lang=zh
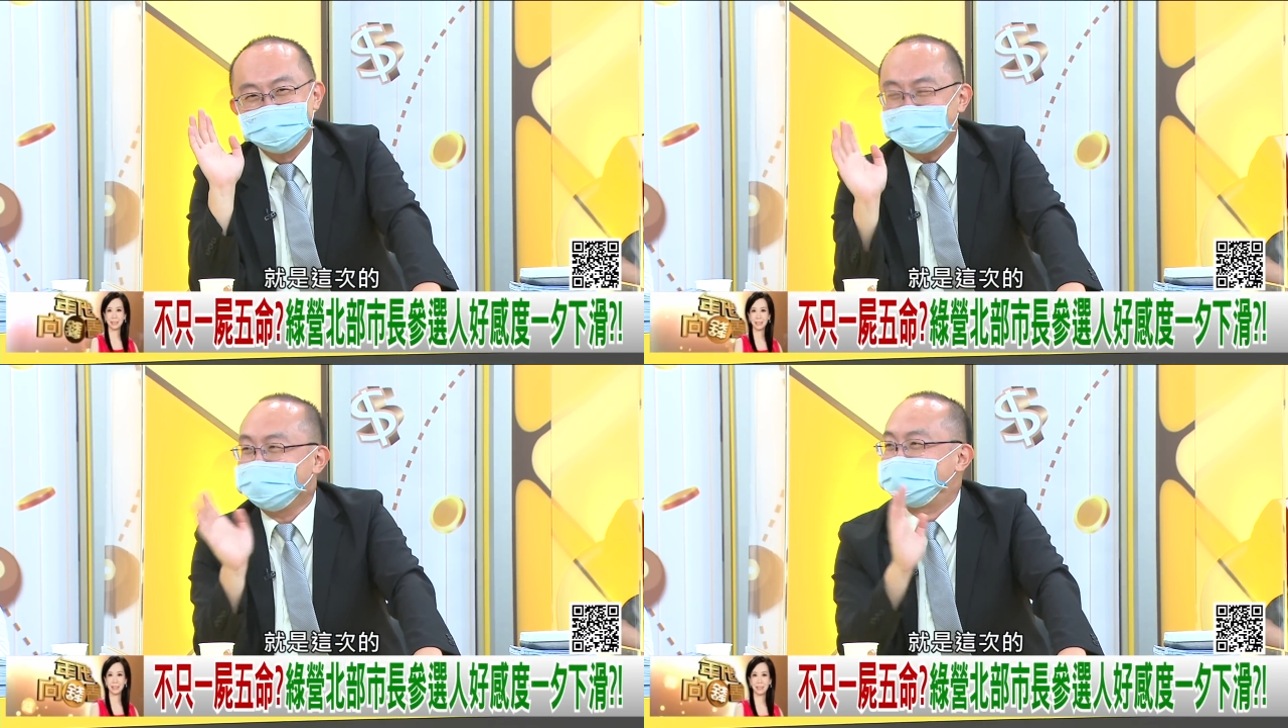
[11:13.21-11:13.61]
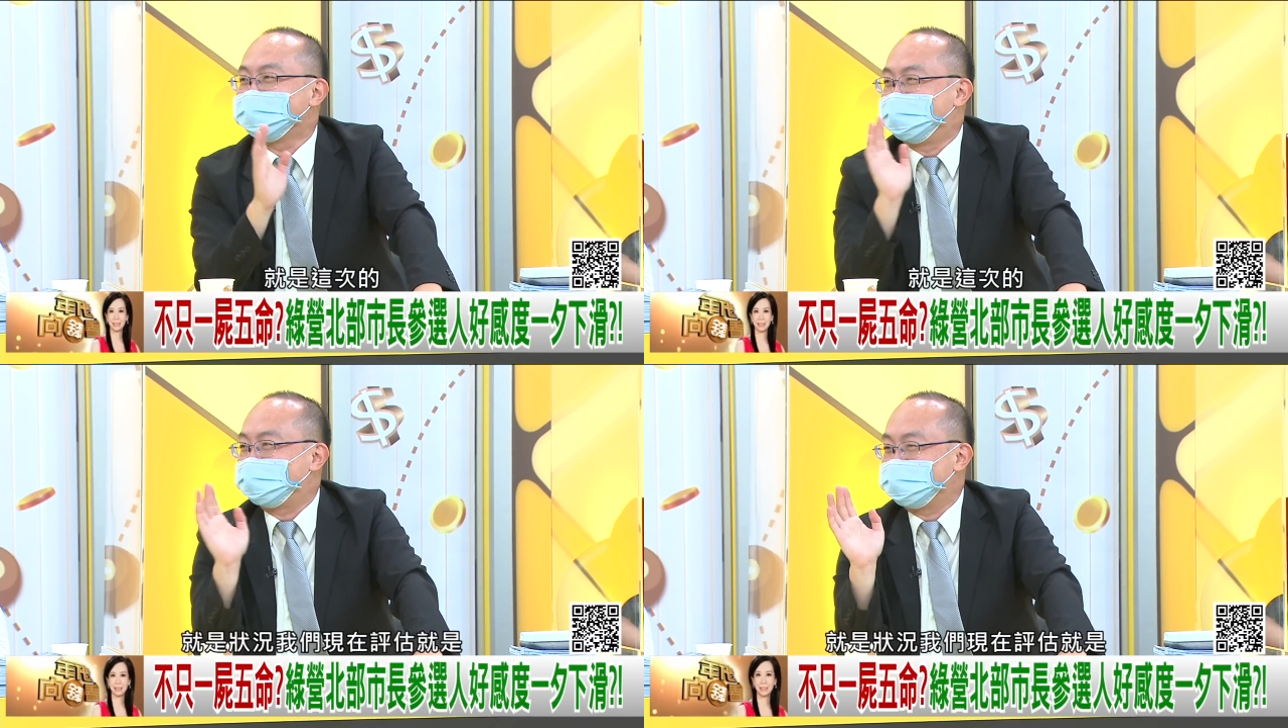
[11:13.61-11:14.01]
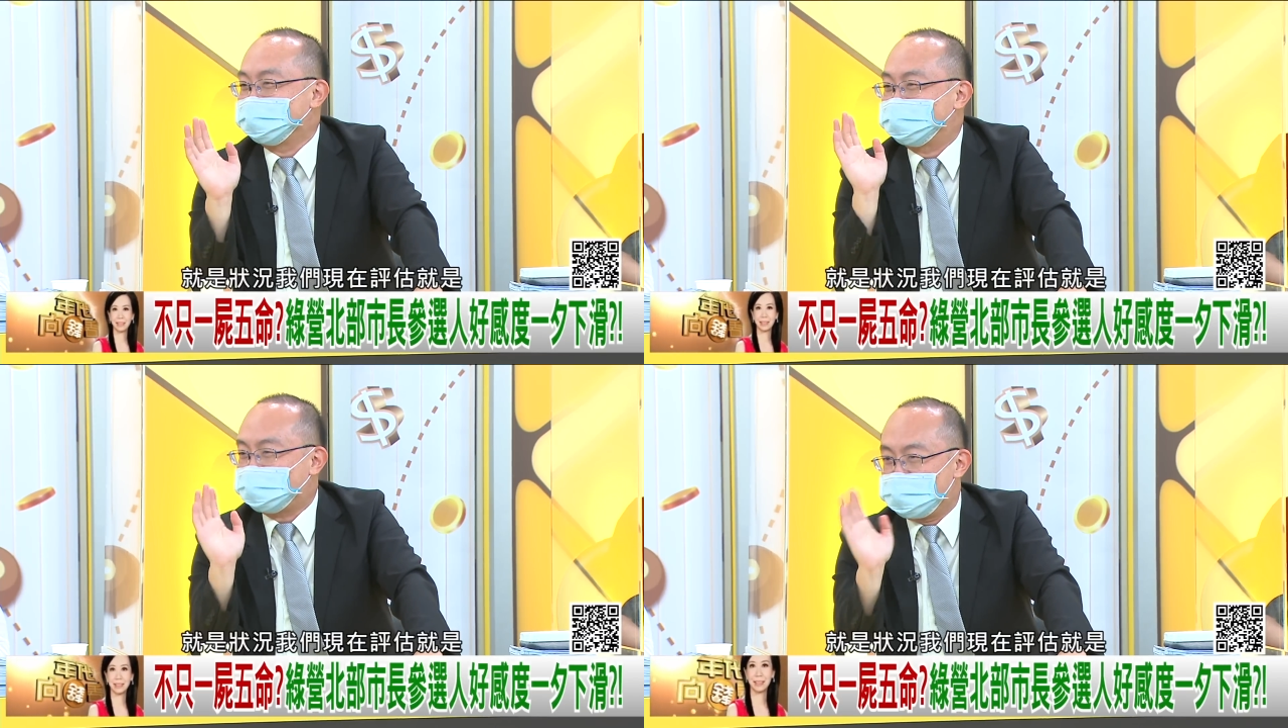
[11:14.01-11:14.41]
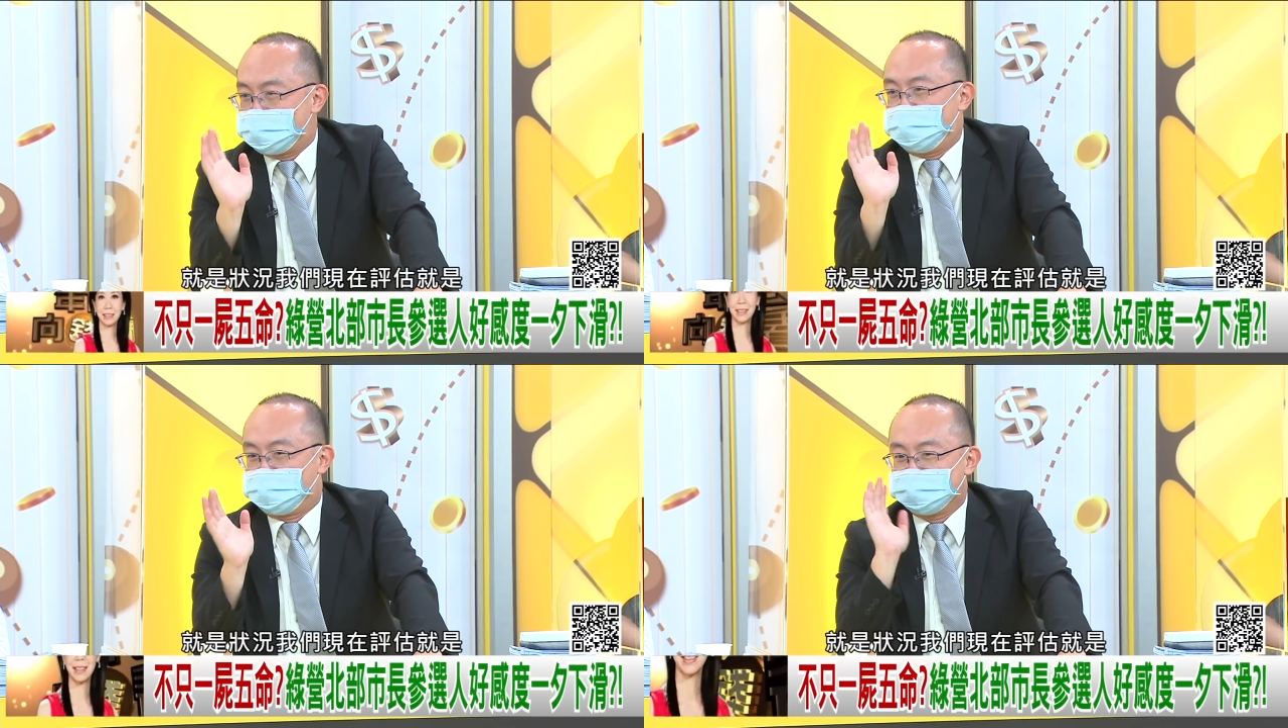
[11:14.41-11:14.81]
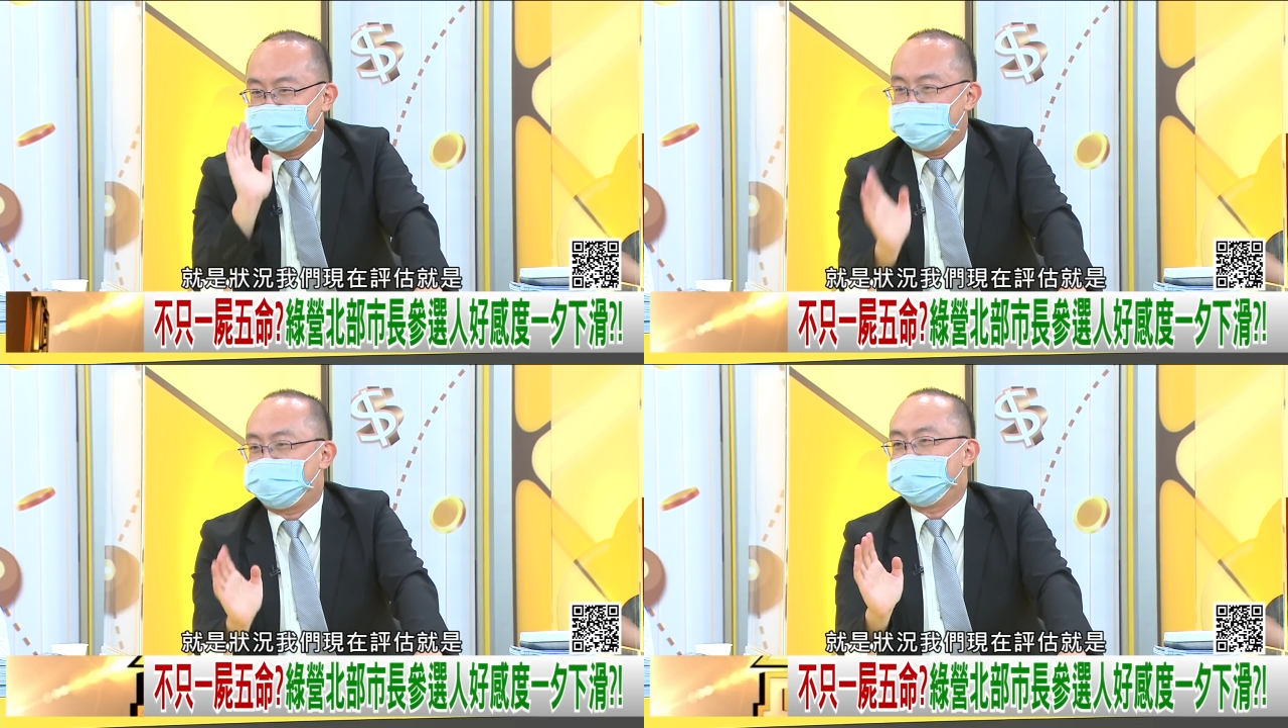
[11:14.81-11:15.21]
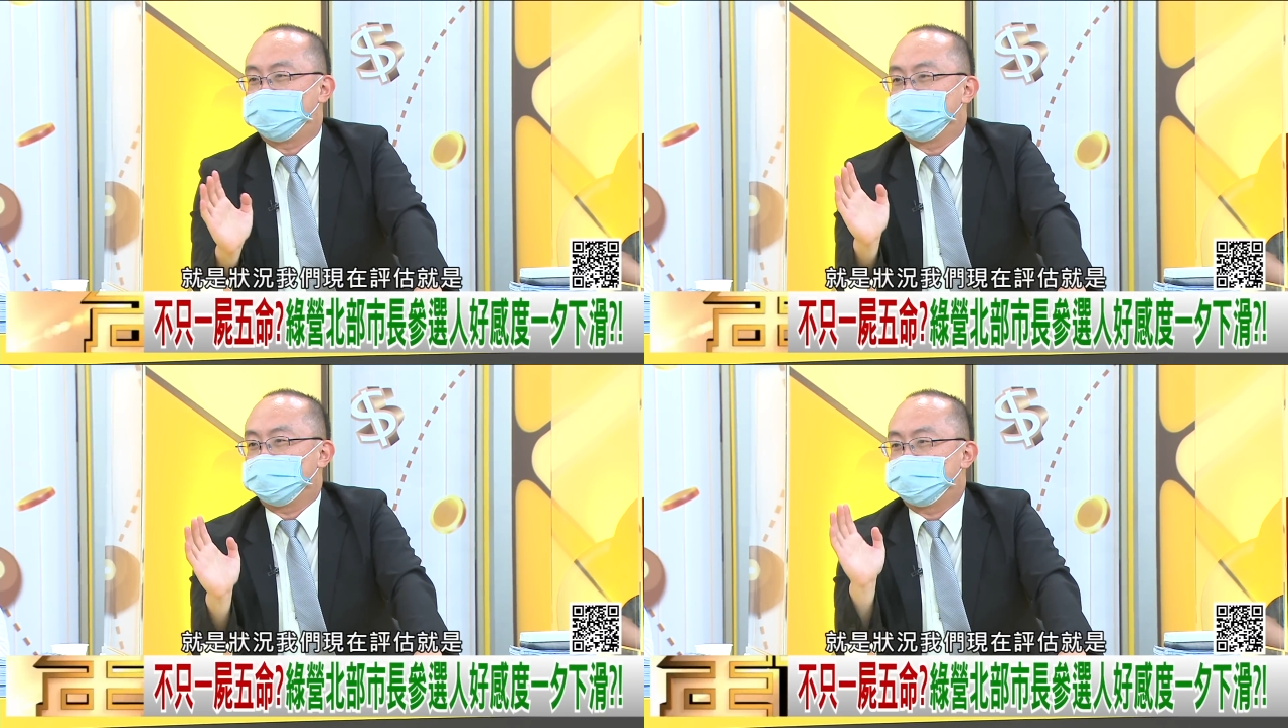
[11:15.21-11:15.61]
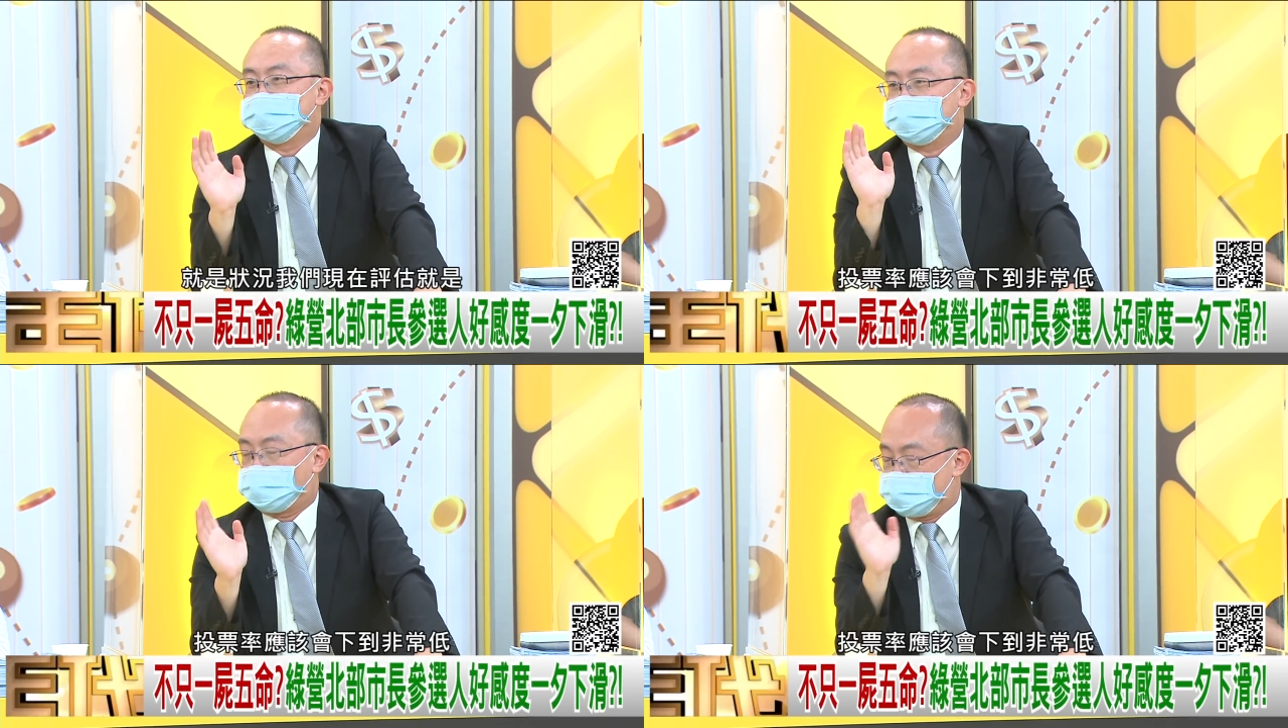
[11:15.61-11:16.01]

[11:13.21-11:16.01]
这一次的就是状况，我们现在评估就是投